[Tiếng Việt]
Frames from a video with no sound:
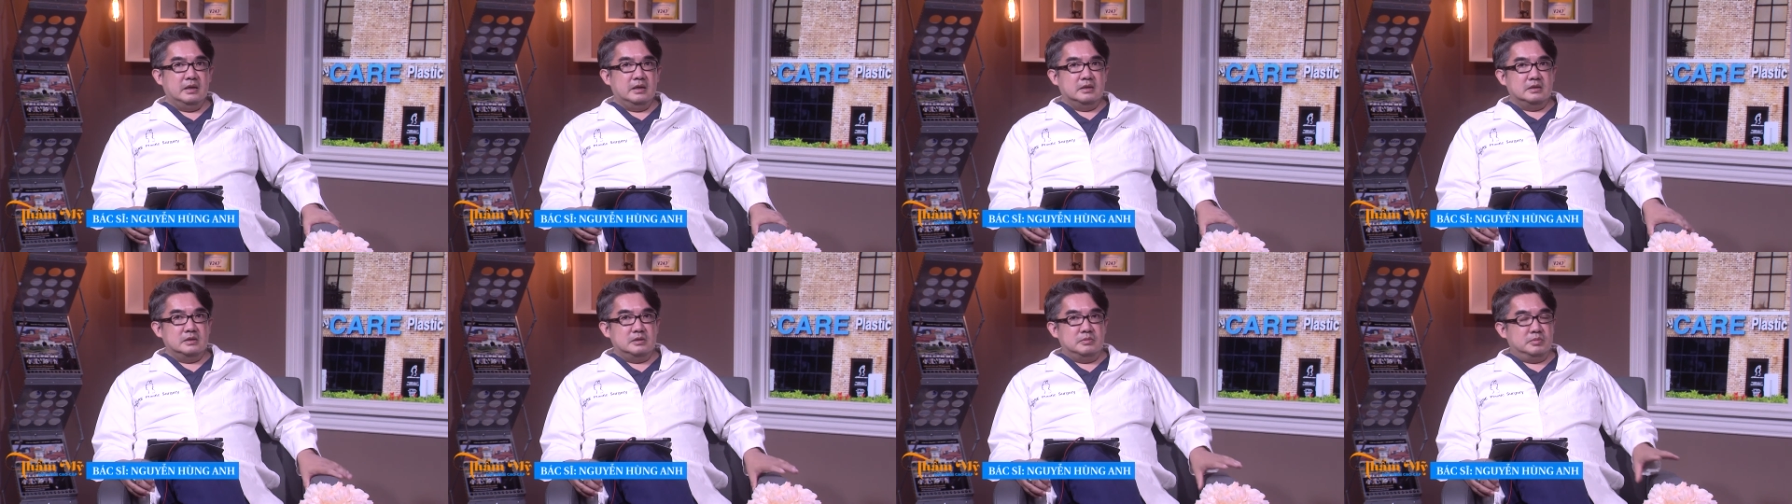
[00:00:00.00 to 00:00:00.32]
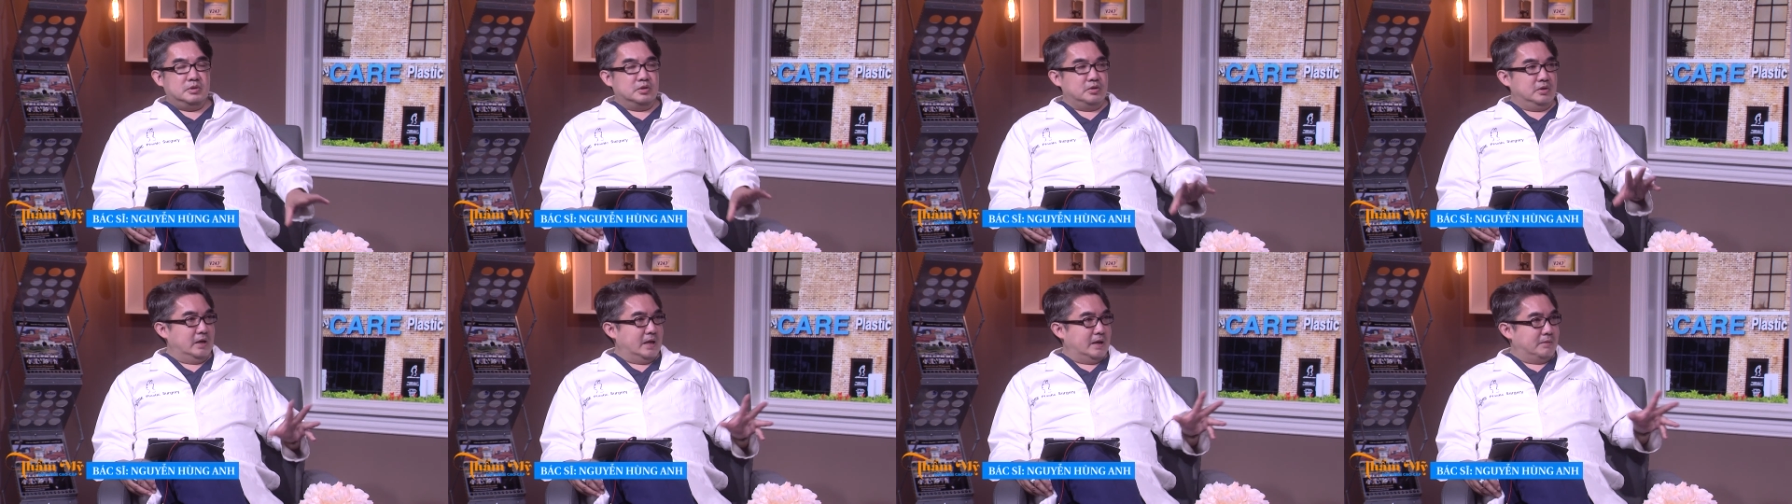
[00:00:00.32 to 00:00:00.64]
chúng
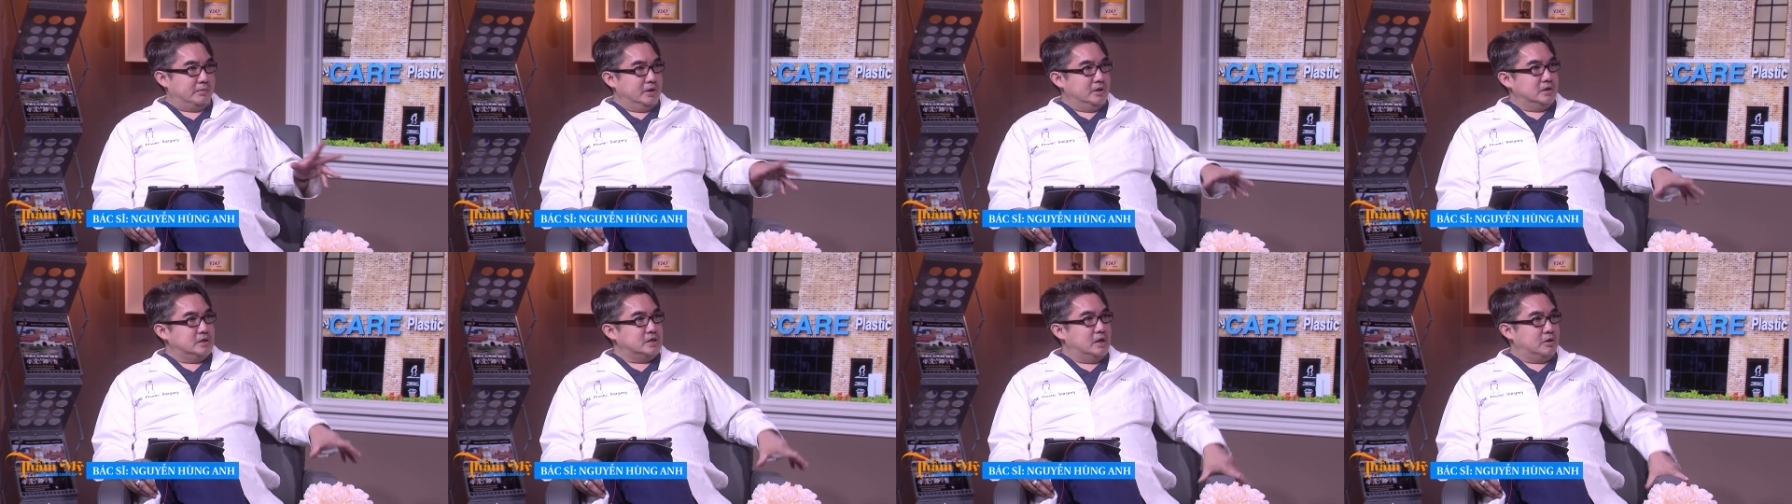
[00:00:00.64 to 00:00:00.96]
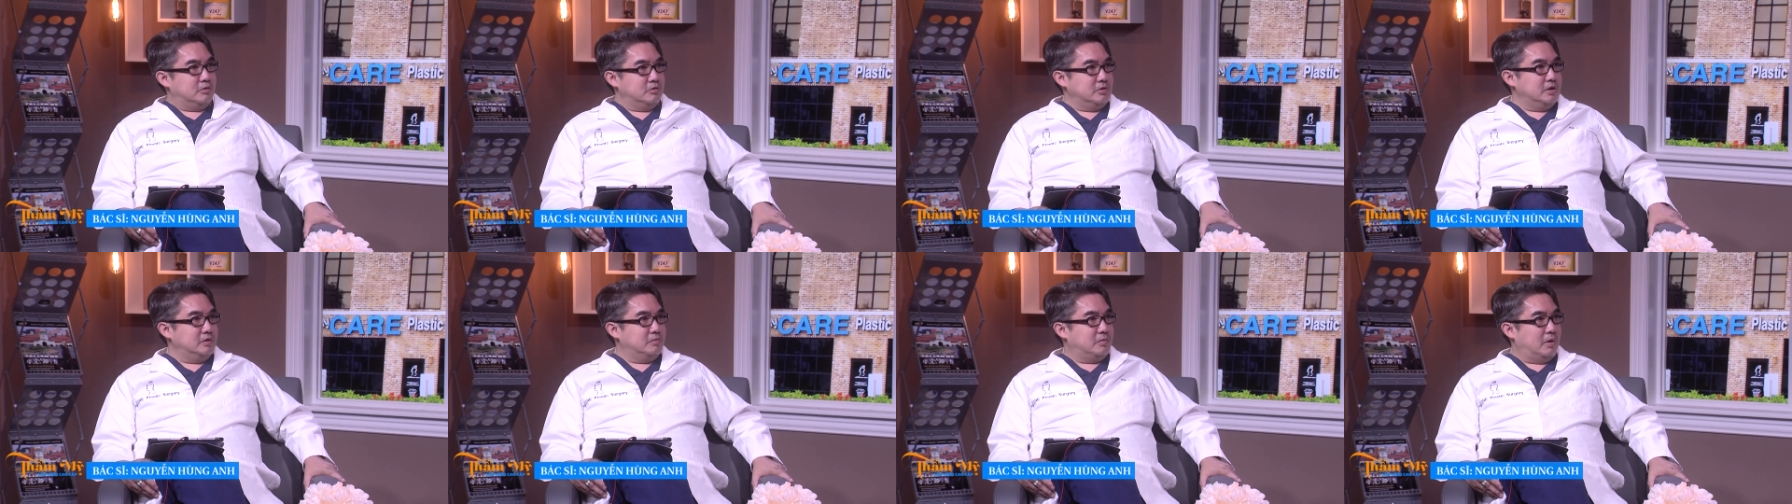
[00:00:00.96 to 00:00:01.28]
tôi làm như
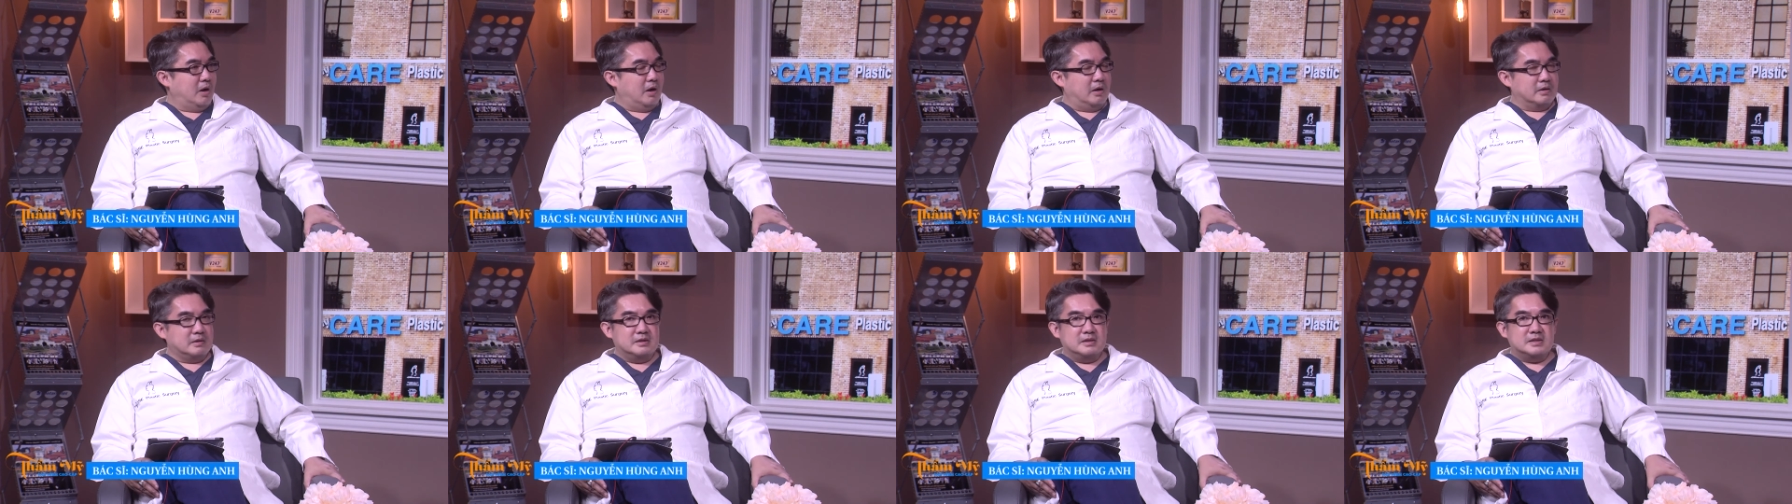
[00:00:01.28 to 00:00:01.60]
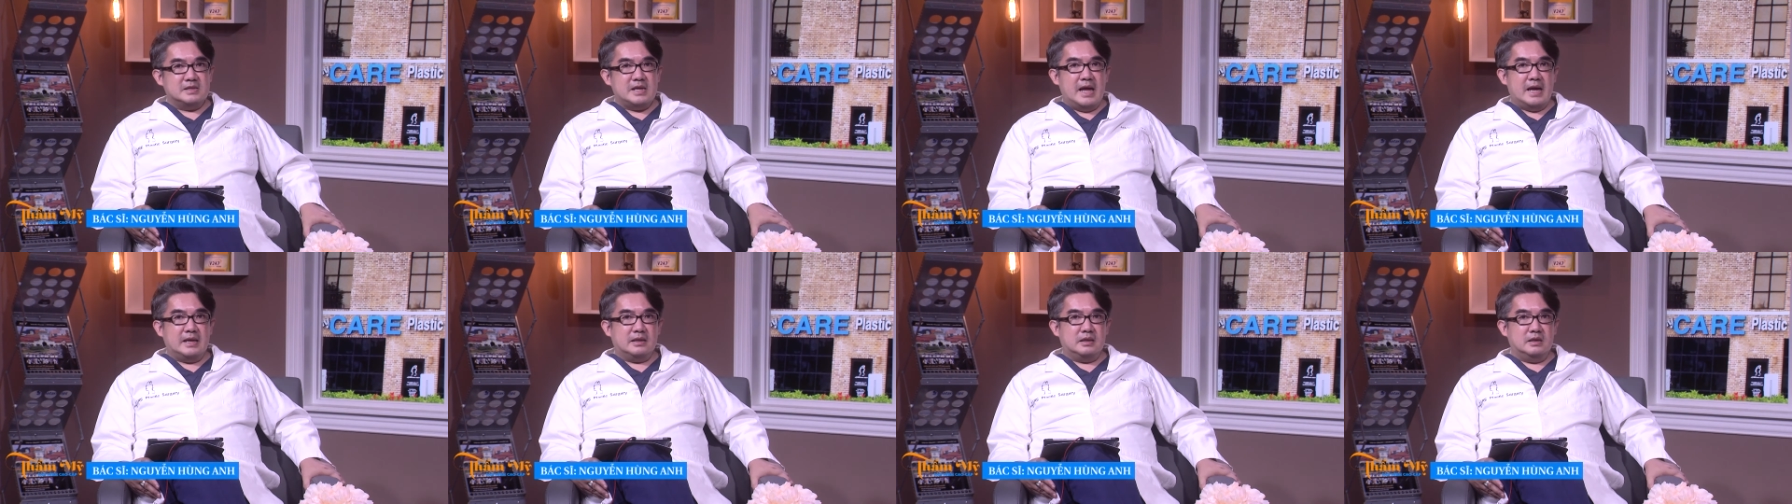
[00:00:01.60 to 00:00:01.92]
trâu như bò từ
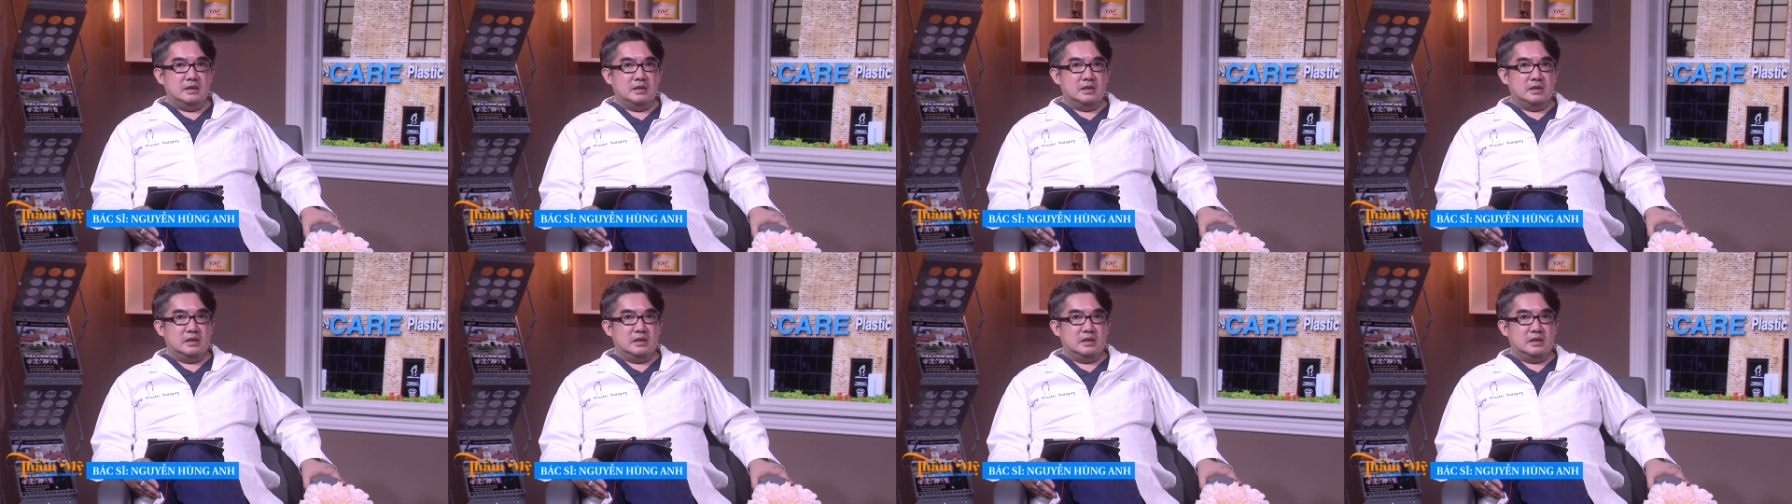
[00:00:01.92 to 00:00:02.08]
sáng tới